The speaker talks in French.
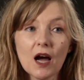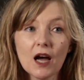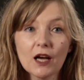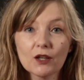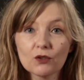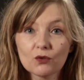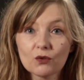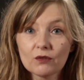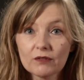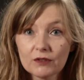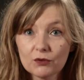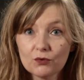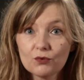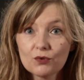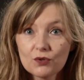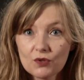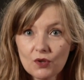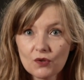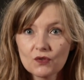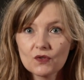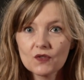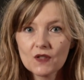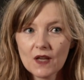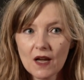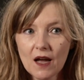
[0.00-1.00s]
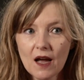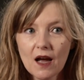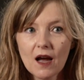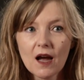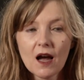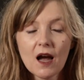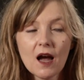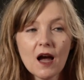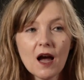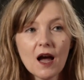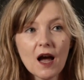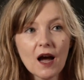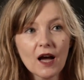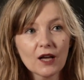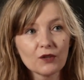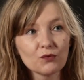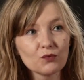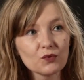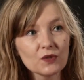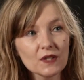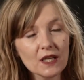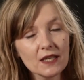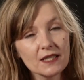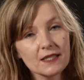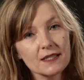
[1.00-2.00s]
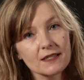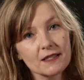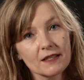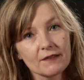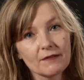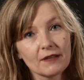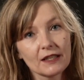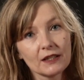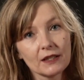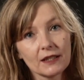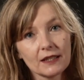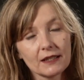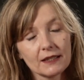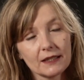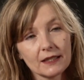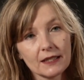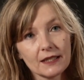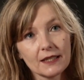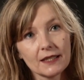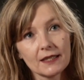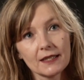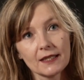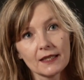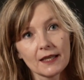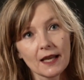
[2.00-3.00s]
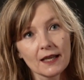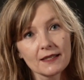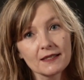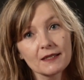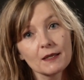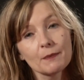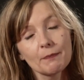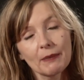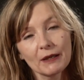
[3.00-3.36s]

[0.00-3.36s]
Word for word: à retrouver du sens à, tout ça euh, euh, et, à